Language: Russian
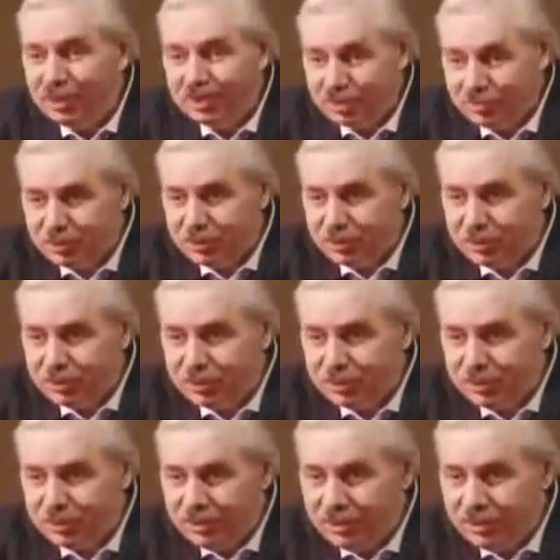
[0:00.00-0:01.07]
нашими тоже.
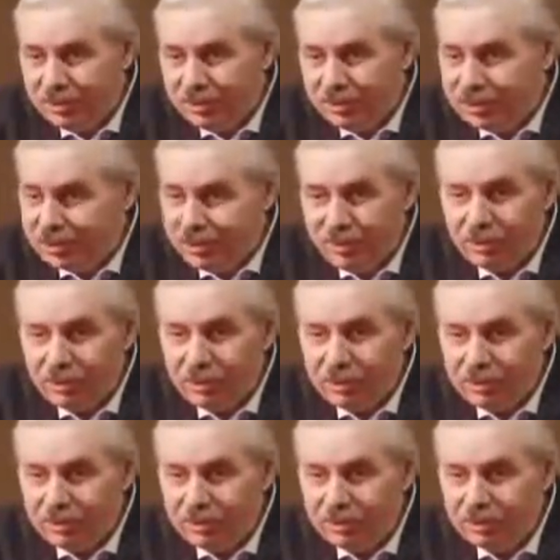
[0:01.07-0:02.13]
Забавный
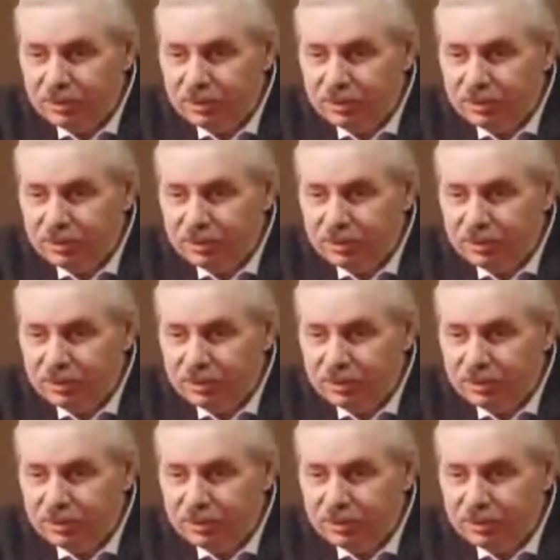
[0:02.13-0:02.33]
подход.